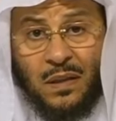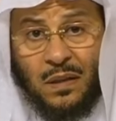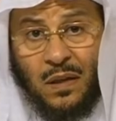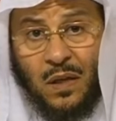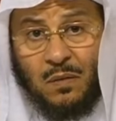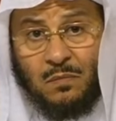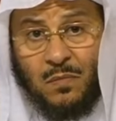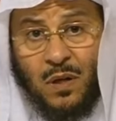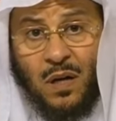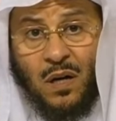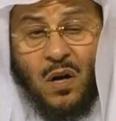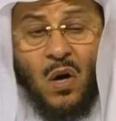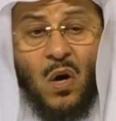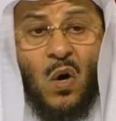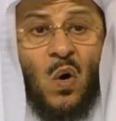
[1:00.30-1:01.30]
اللهم
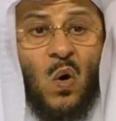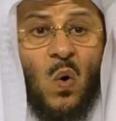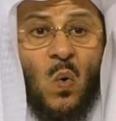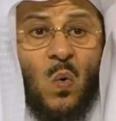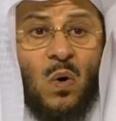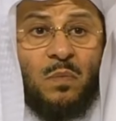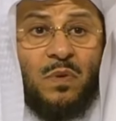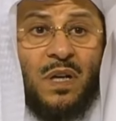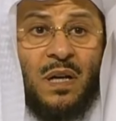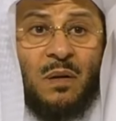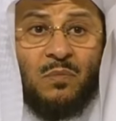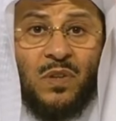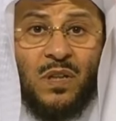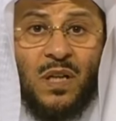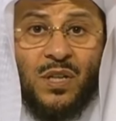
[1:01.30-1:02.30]

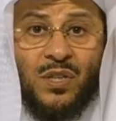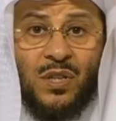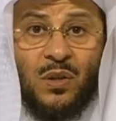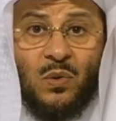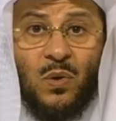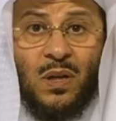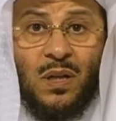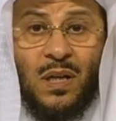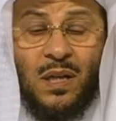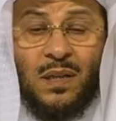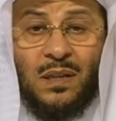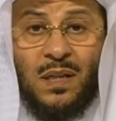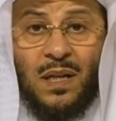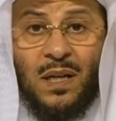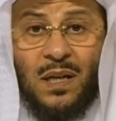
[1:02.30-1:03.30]
وبحمدك أشهد أن لا
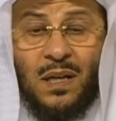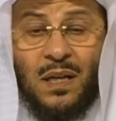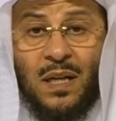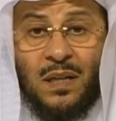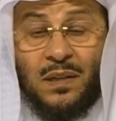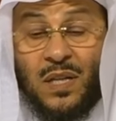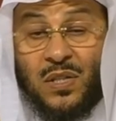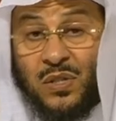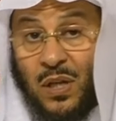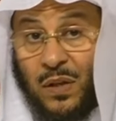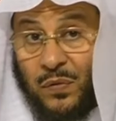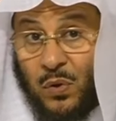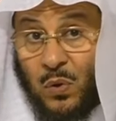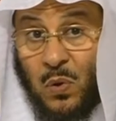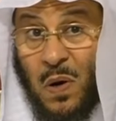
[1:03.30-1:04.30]
إله إلا أنت
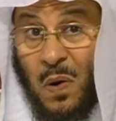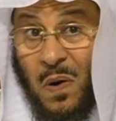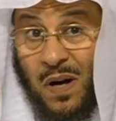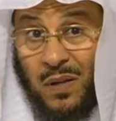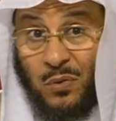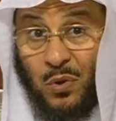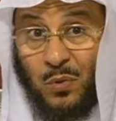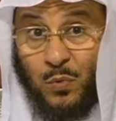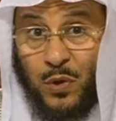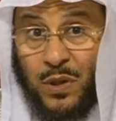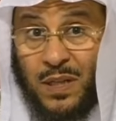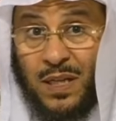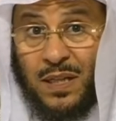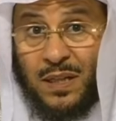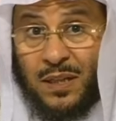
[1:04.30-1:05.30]
أستغفرك وأتوب
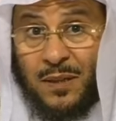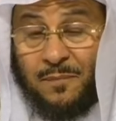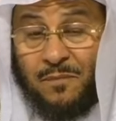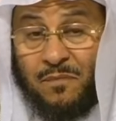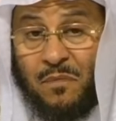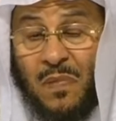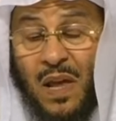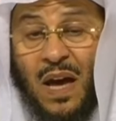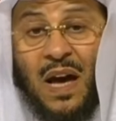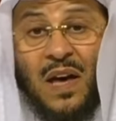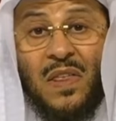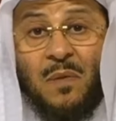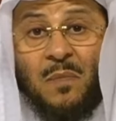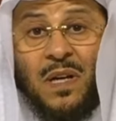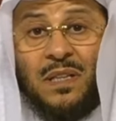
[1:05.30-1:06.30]
إليك
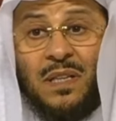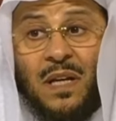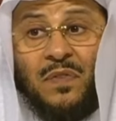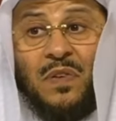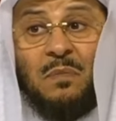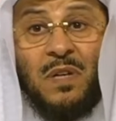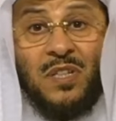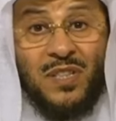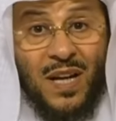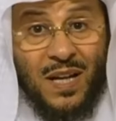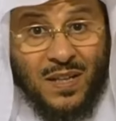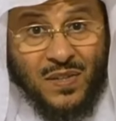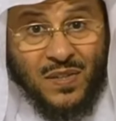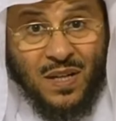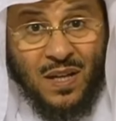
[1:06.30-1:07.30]
هذا متى في
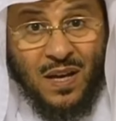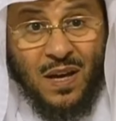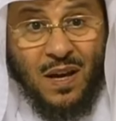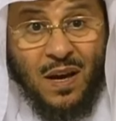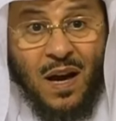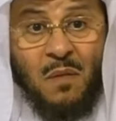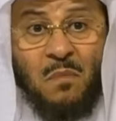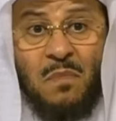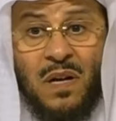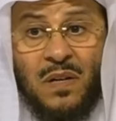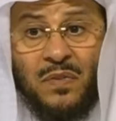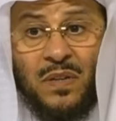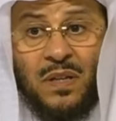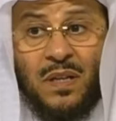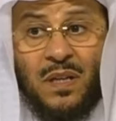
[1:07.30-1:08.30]
المجالس أما
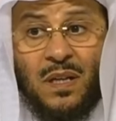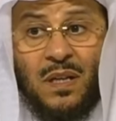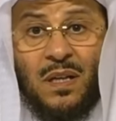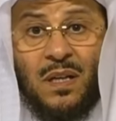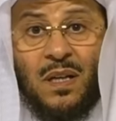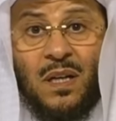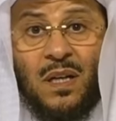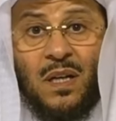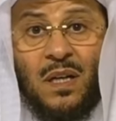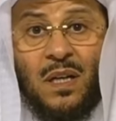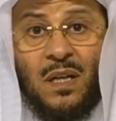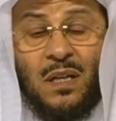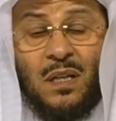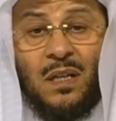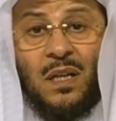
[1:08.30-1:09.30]
في
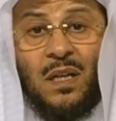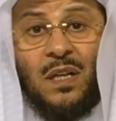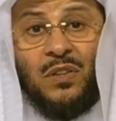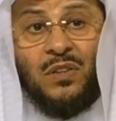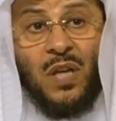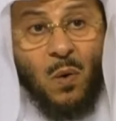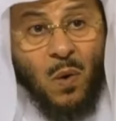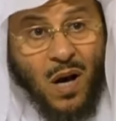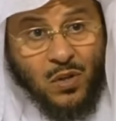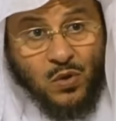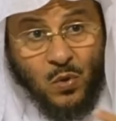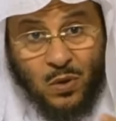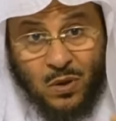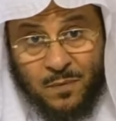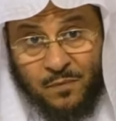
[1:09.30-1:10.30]

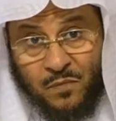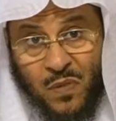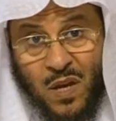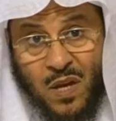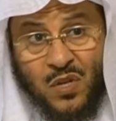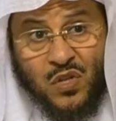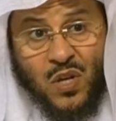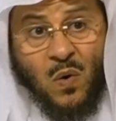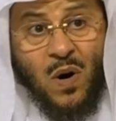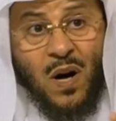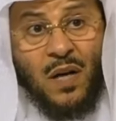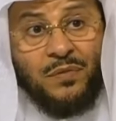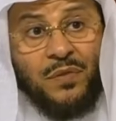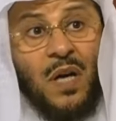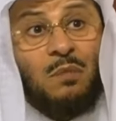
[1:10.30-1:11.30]
التواصل
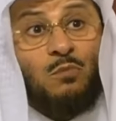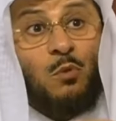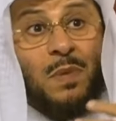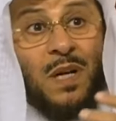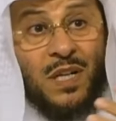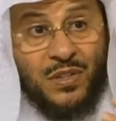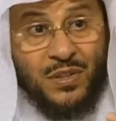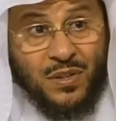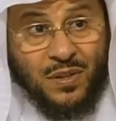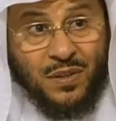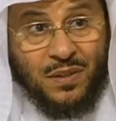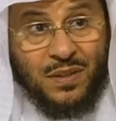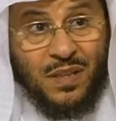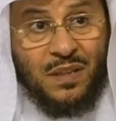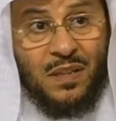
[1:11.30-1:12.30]
سواء المباشر
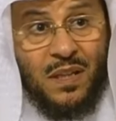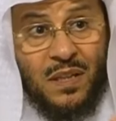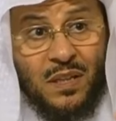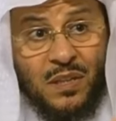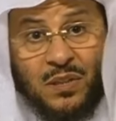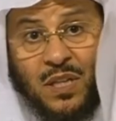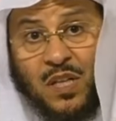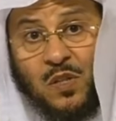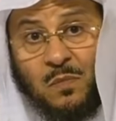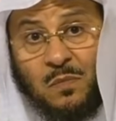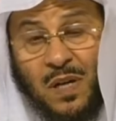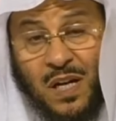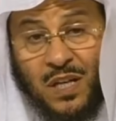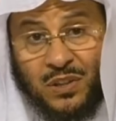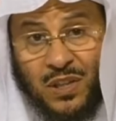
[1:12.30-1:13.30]
يلتقي شخص
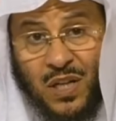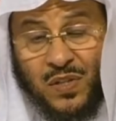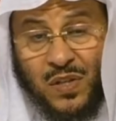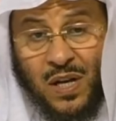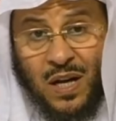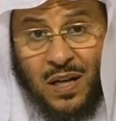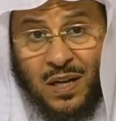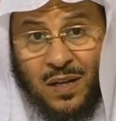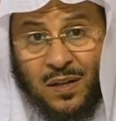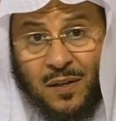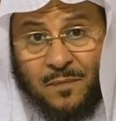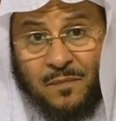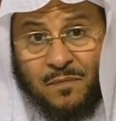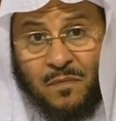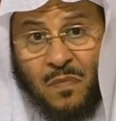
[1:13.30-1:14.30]
مع شخص آخر
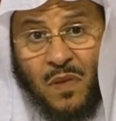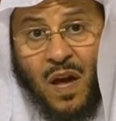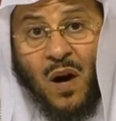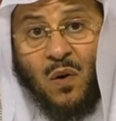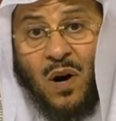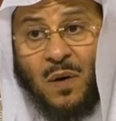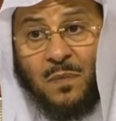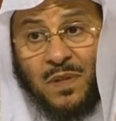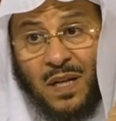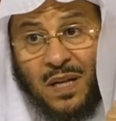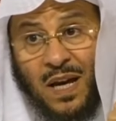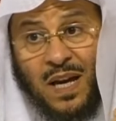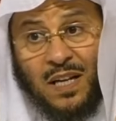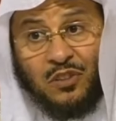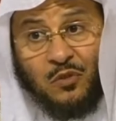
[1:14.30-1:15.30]
أو عبر
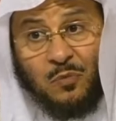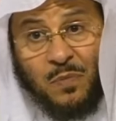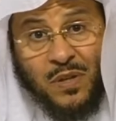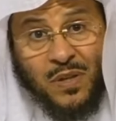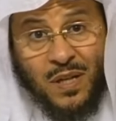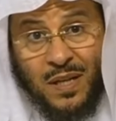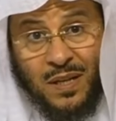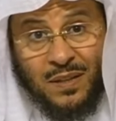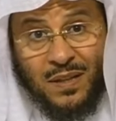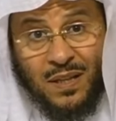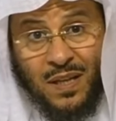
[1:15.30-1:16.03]
الهاتف مثلا